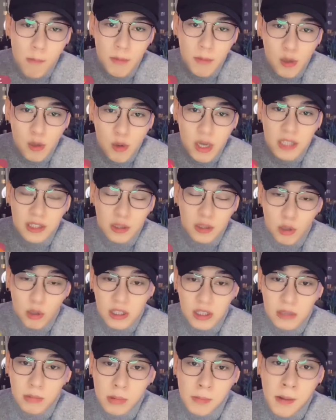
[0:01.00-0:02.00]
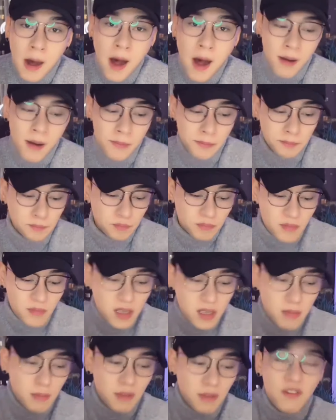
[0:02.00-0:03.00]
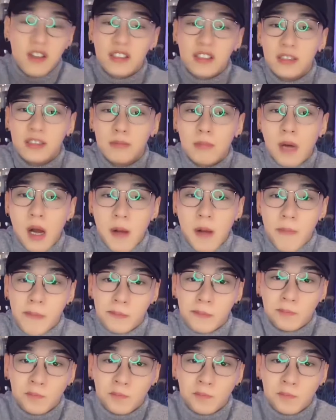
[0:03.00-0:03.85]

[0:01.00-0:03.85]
没关系，我吃不胖，你们放心吧。